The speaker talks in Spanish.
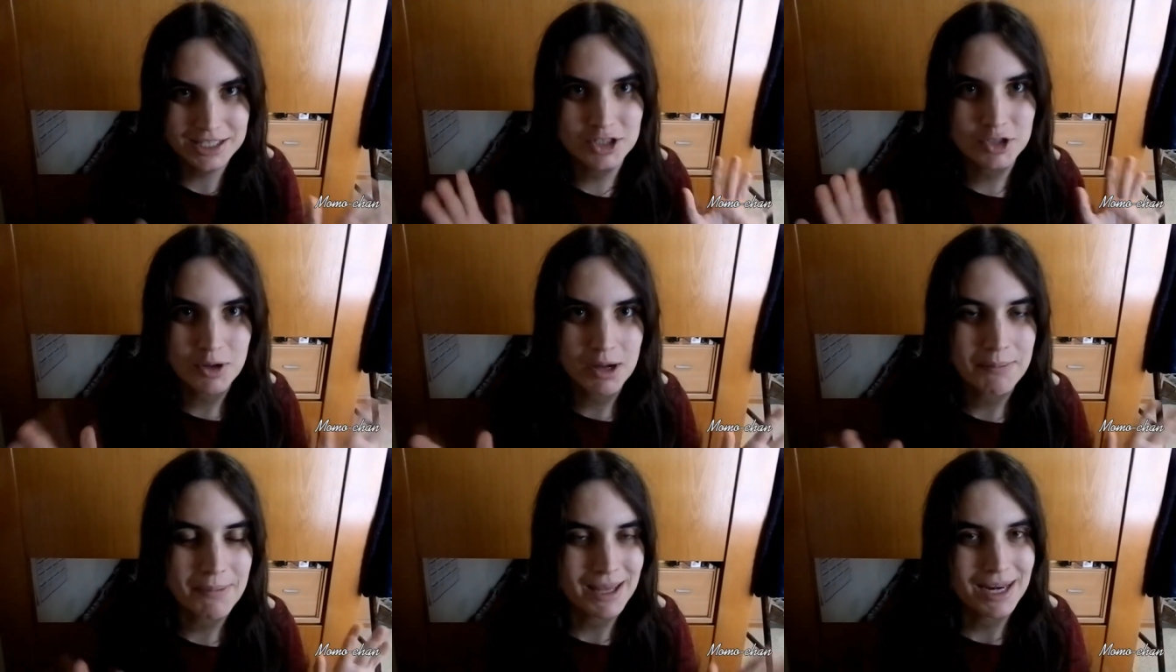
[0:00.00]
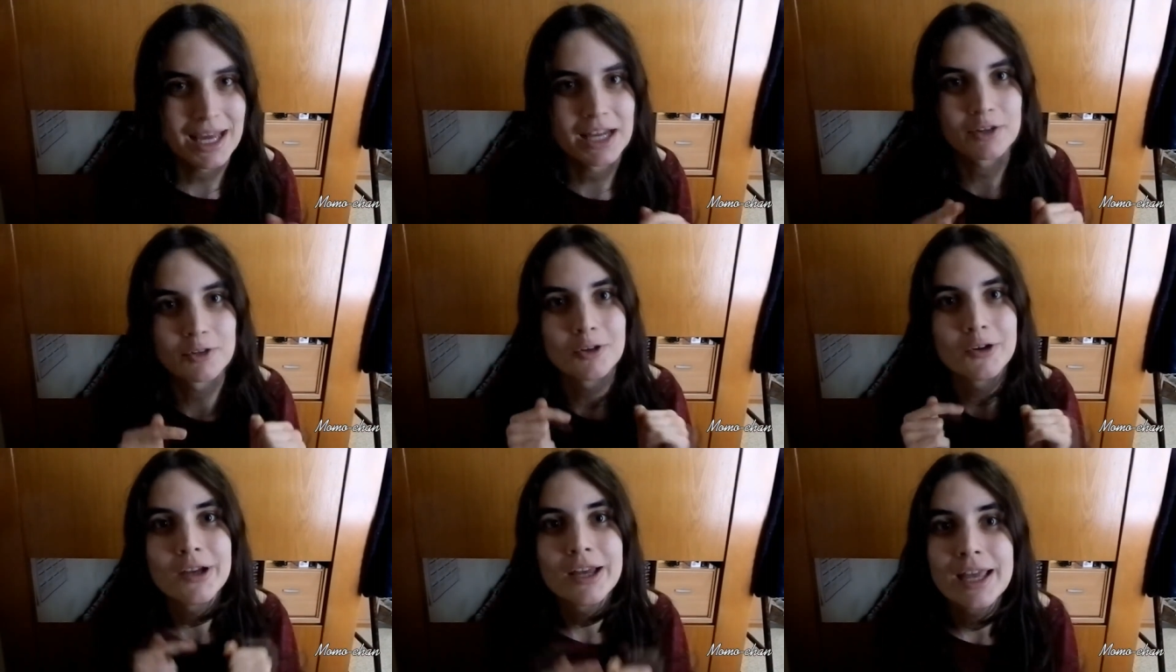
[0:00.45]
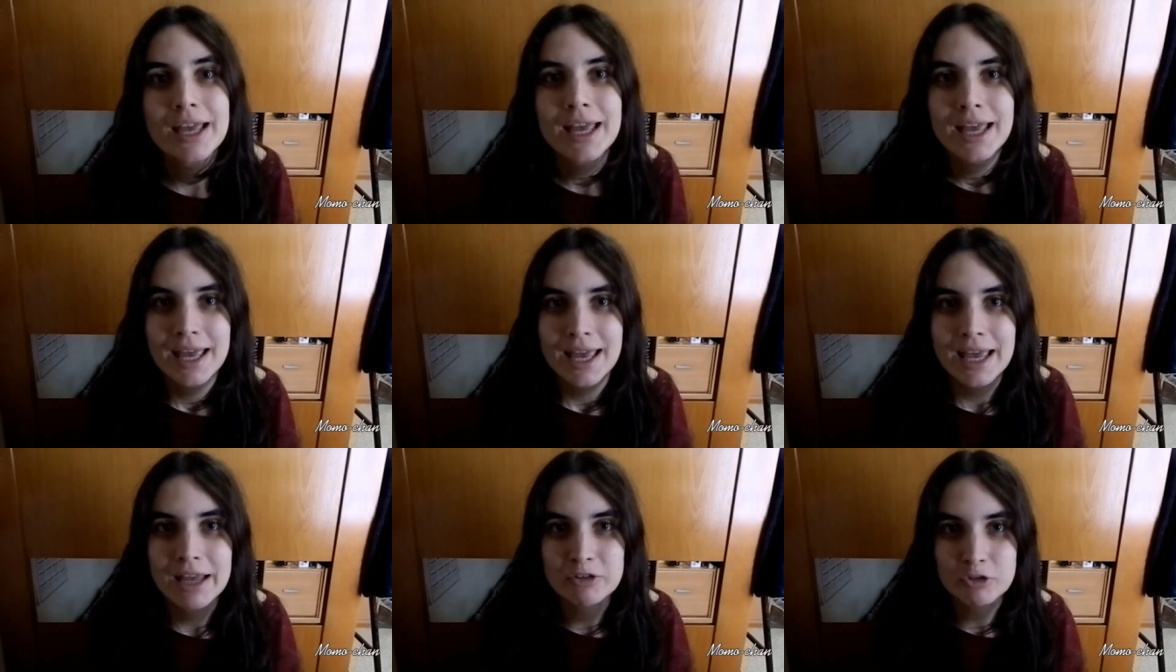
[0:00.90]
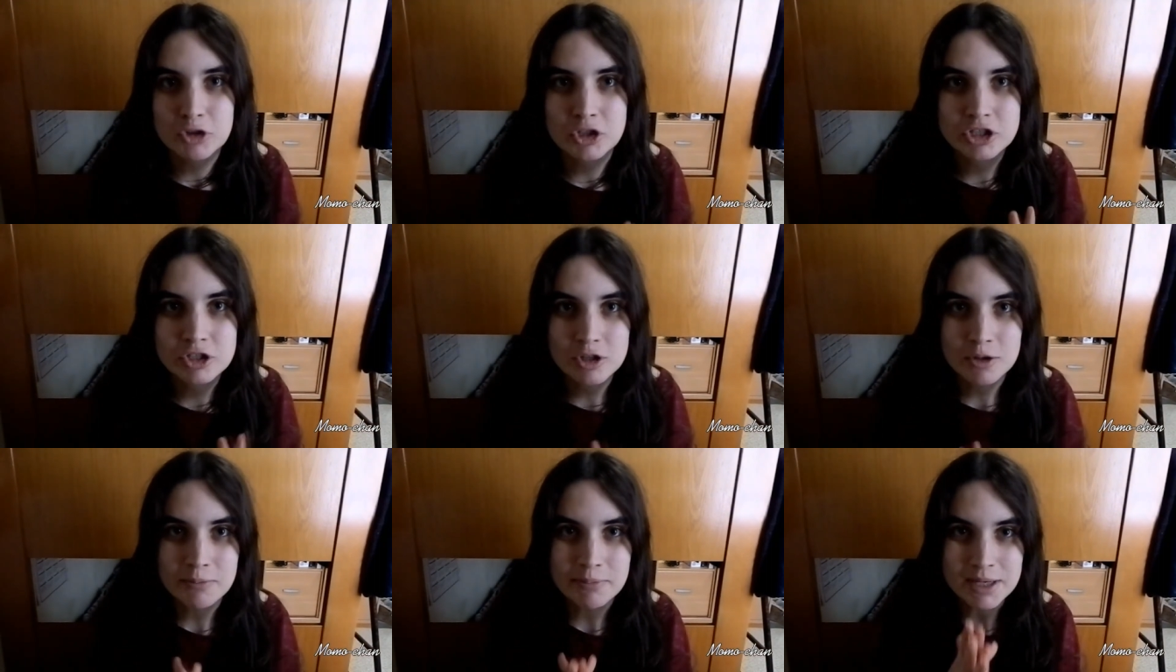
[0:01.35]
esto va para largo.
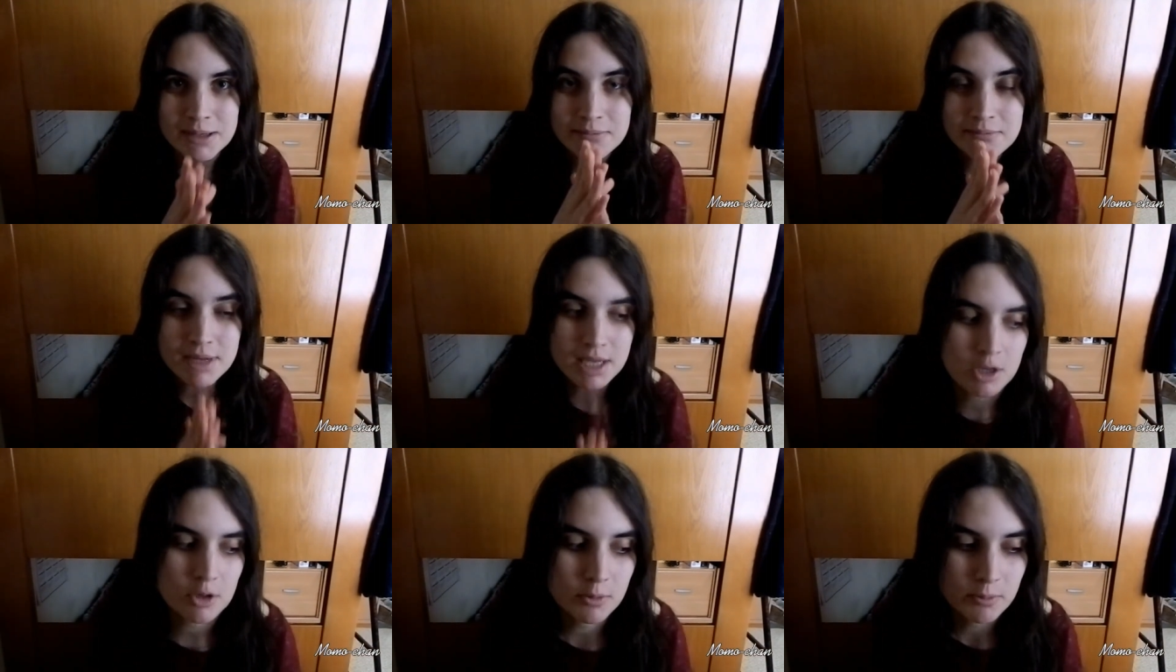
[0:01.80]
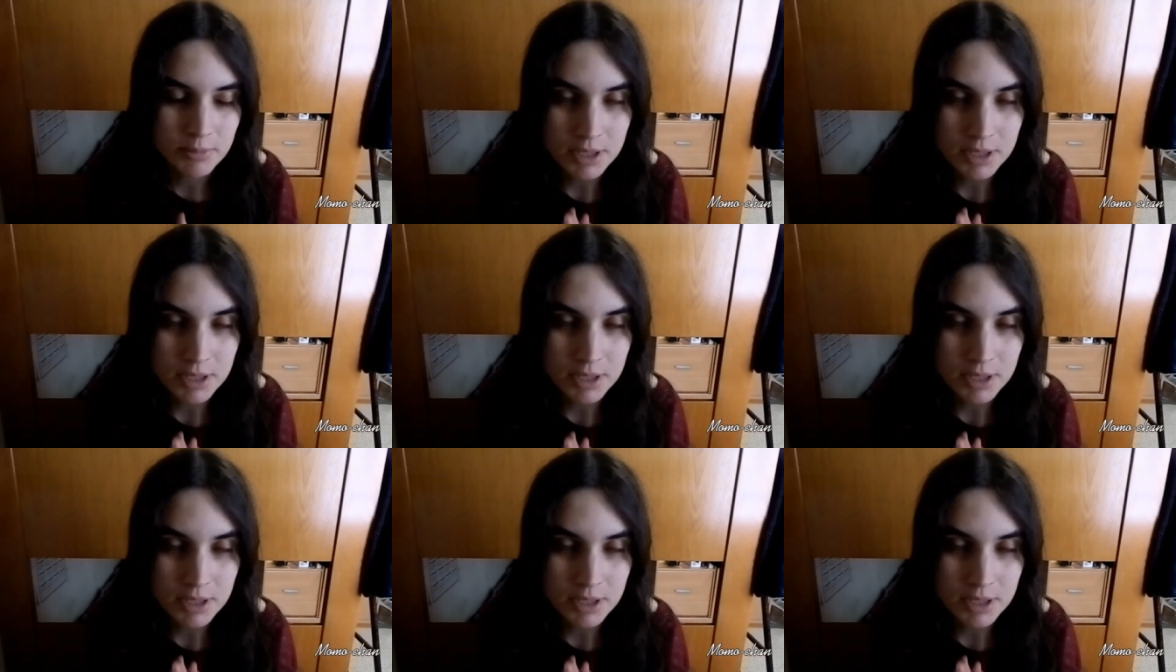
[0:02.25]
Entonces lo primero,